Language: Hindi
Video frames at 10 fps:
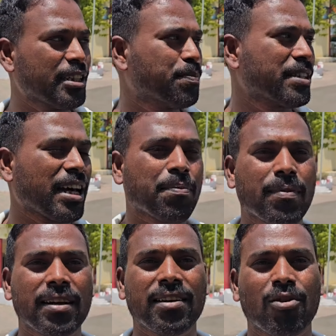एस पी साहब
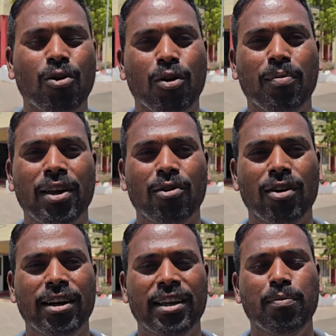का और मेरे
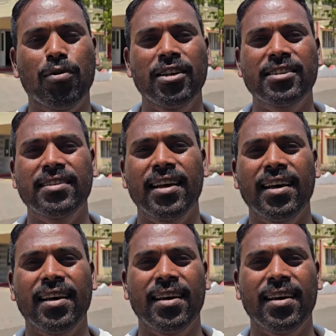को पुलिस ने